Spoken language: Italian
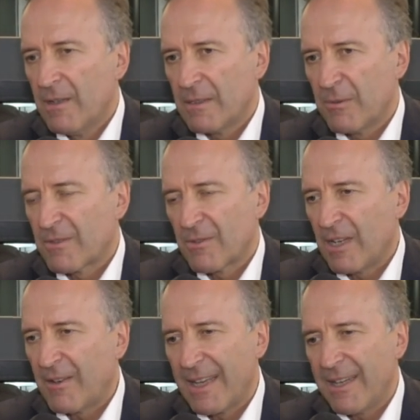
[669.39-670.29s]
si possono
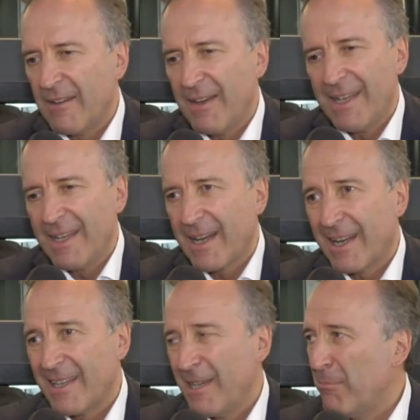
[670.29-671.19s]
arrivare a dei livelli
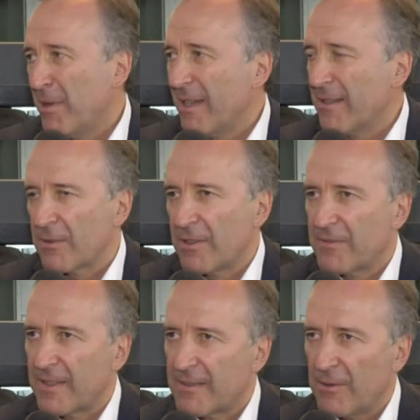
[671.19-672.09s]
incredibili di
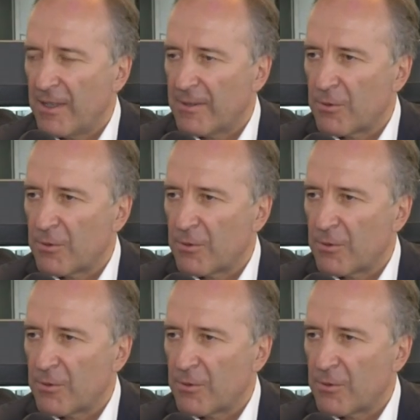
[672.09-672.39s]
soddisfazione, di